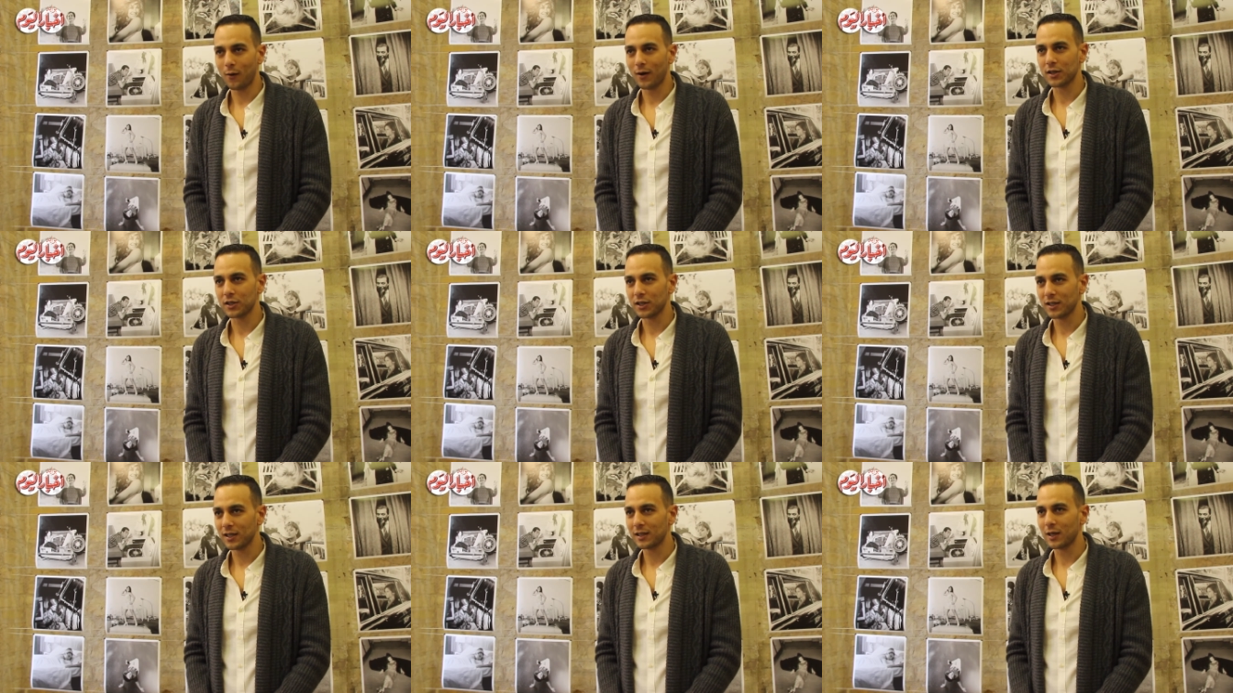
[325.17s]

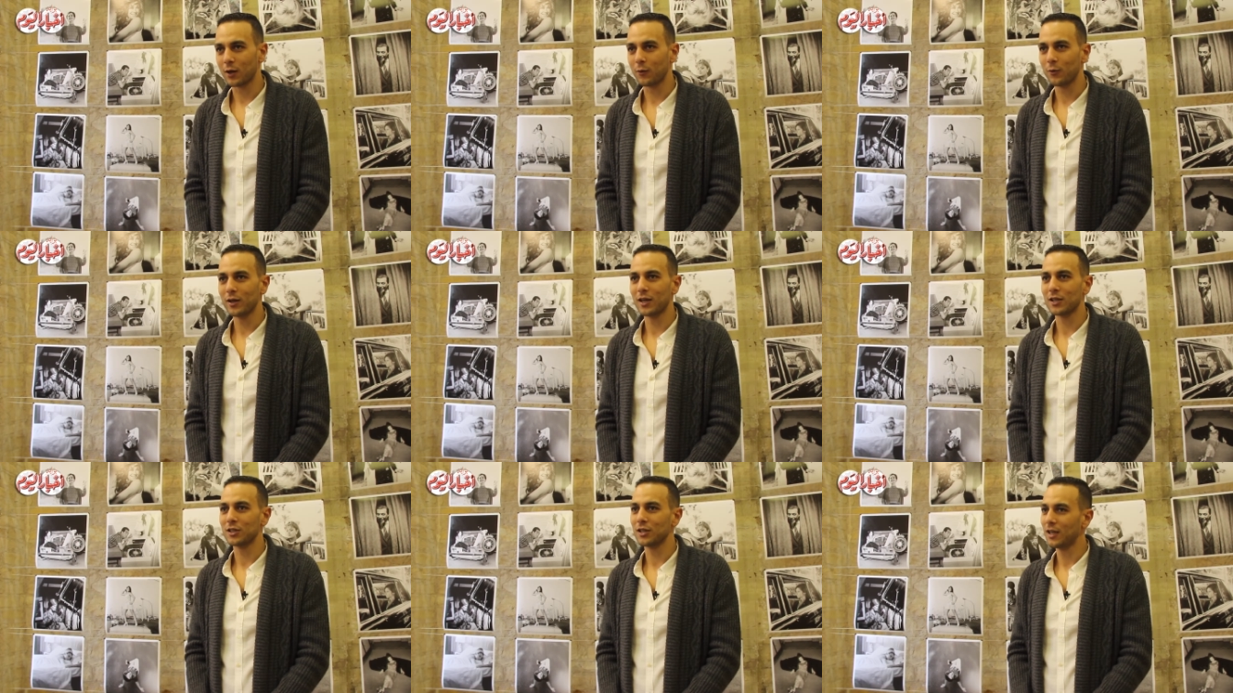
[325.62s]
وعلشان
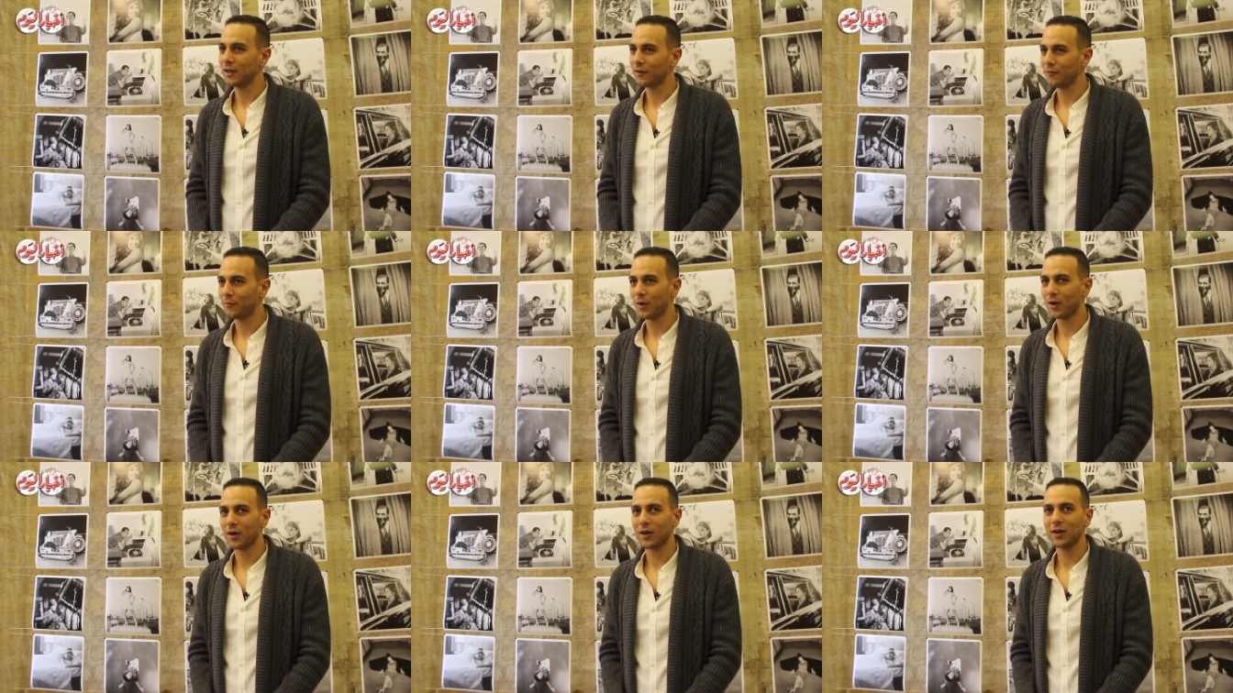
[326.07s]
التكوين عشان احنا
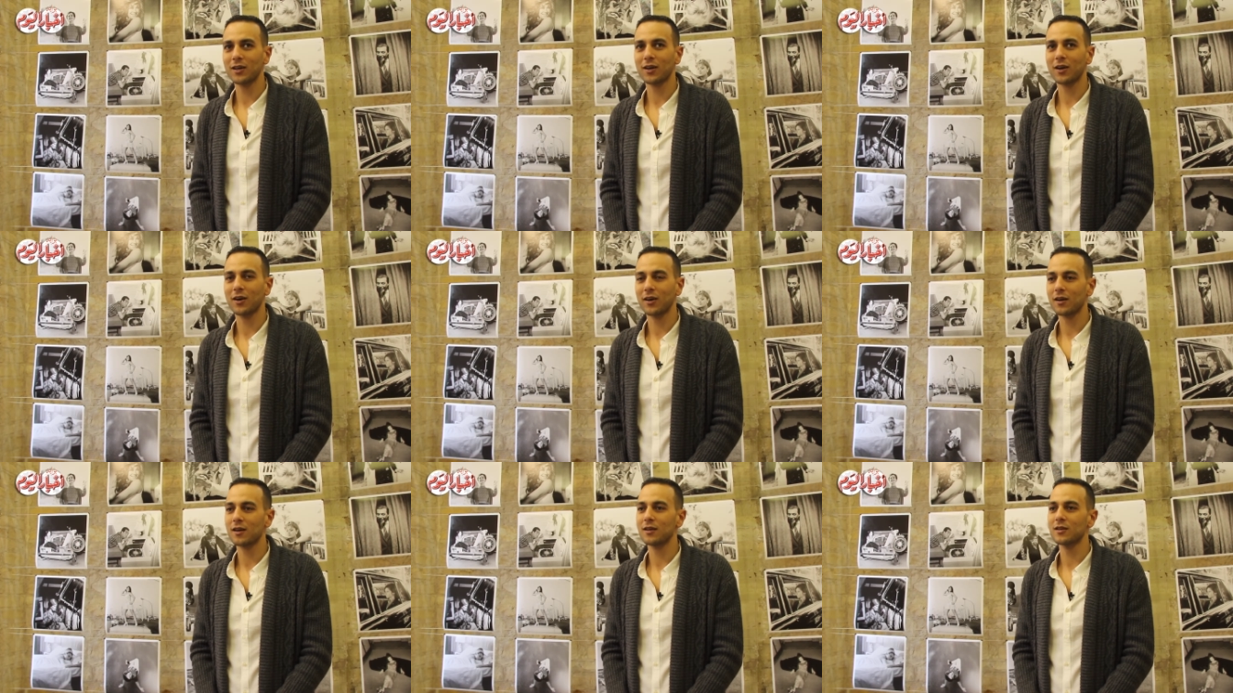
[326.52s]
في مهرجان
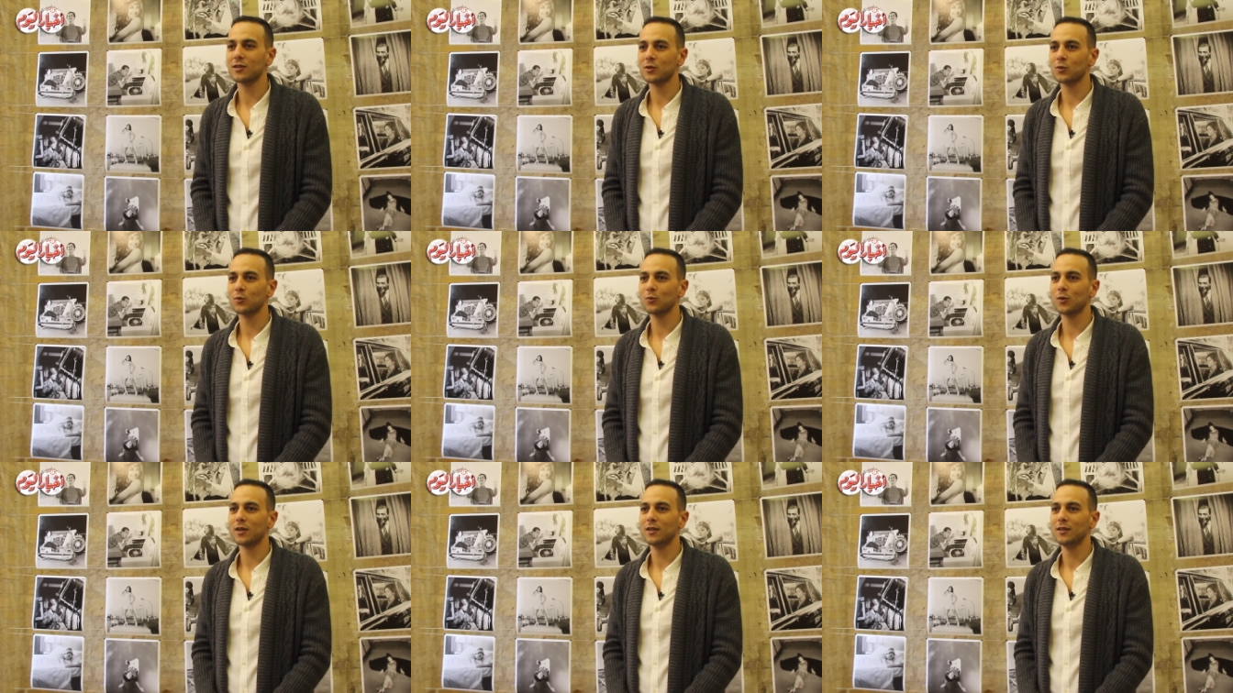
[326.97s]
القاهره
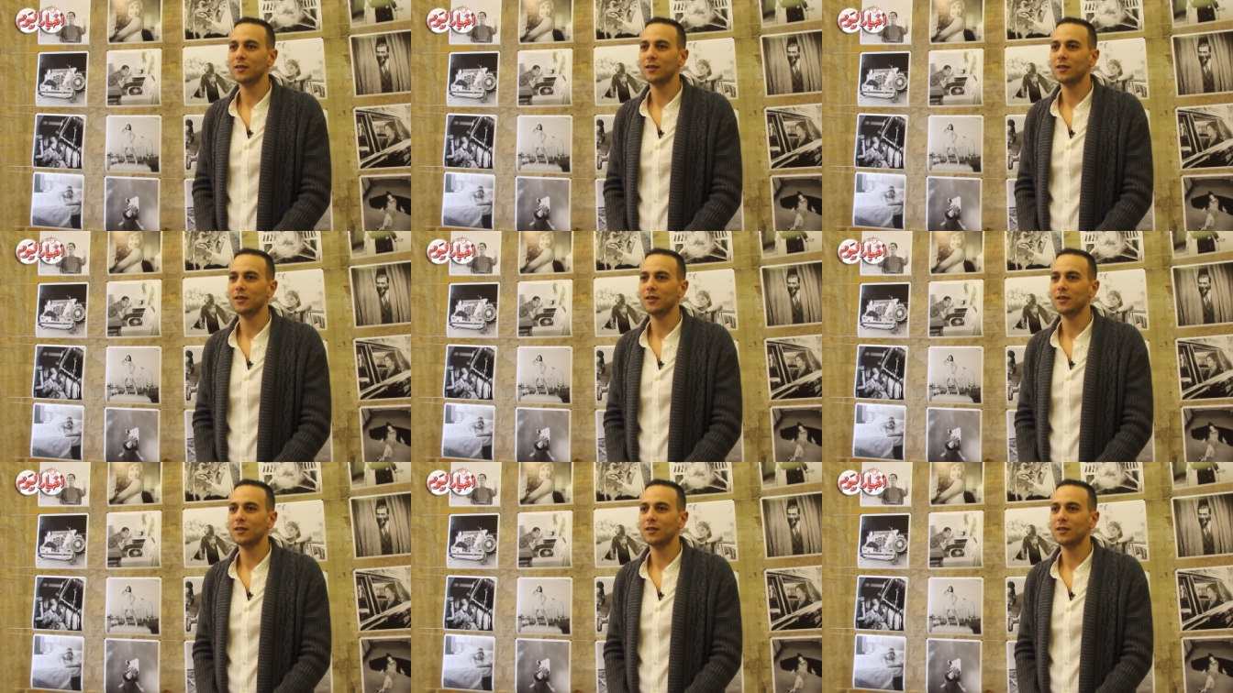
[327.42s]
للصوره